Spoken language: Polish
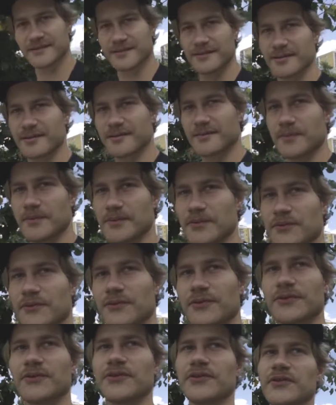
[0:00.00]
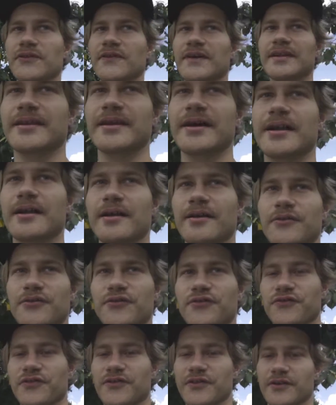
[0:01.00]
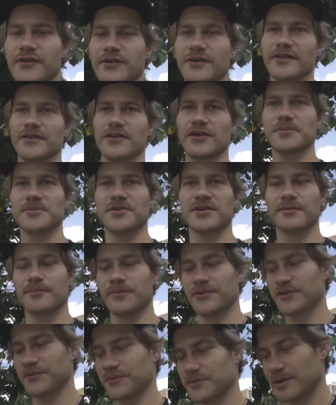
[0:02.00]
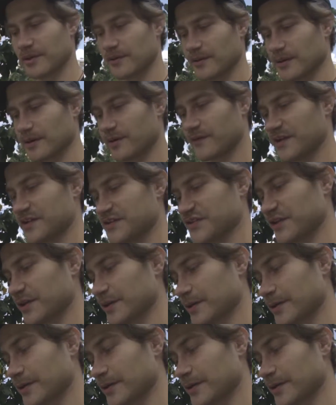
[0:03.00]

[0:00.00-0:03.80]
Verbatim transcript: Po prostu. Jest kontuzjowany, ale już wszystko jest dobrze, bo dziś przyjechał na rowerze.